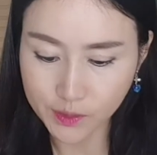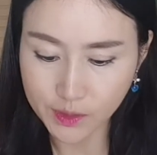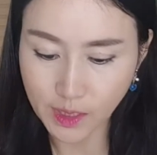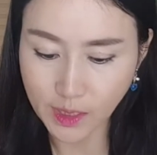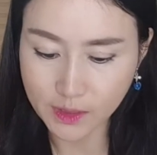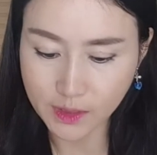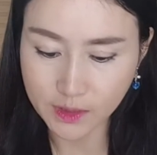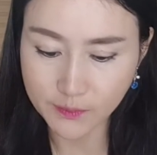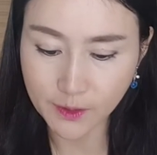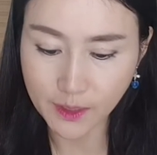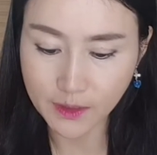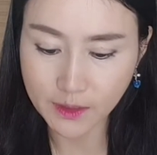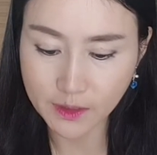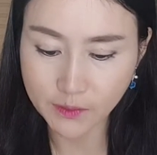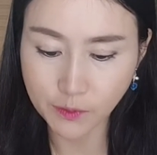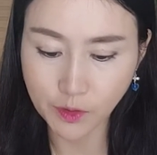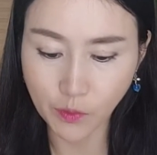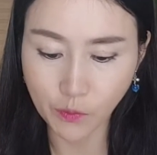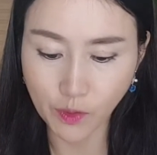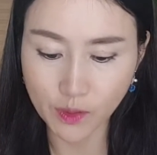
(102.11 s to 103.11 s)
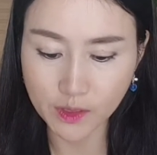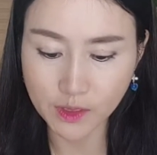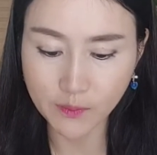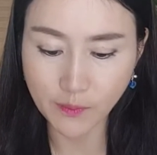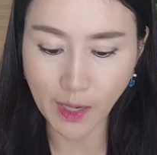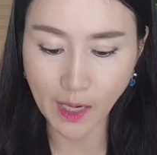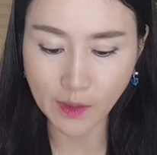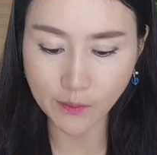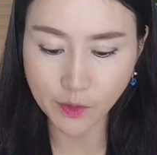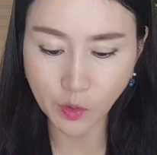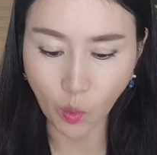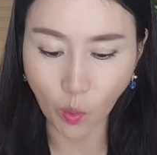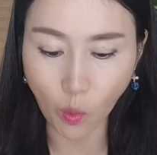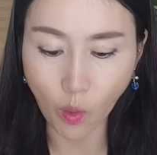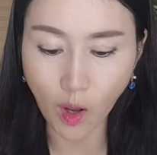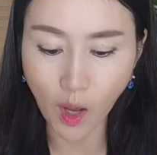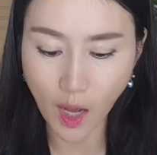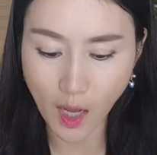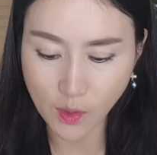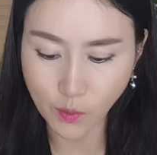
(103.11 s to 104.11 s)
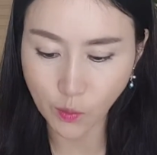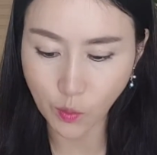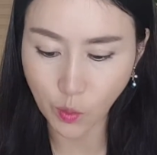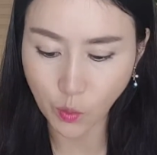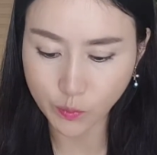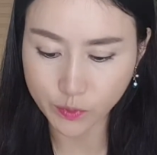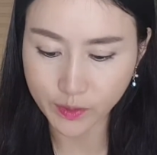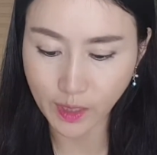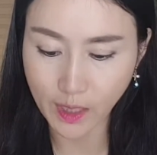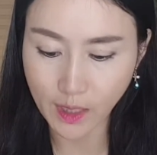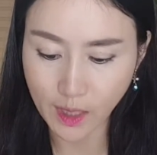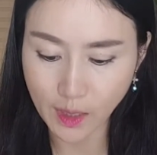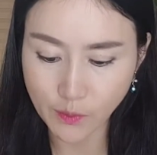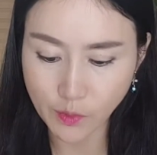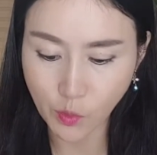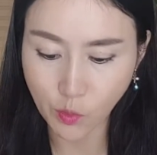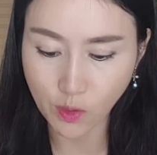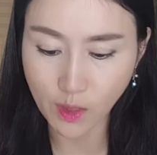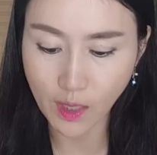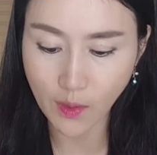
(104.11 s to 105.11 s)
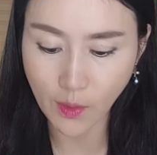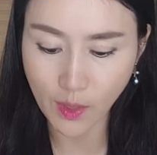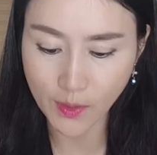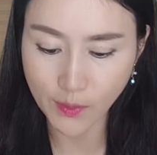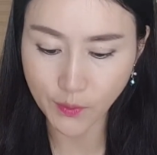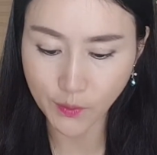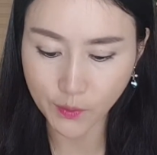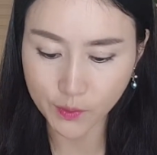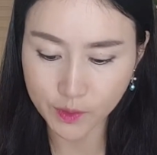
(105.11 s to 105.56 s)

그냥 집에 있으면 왠지 마음이 공허하고 불안감이 올라와요.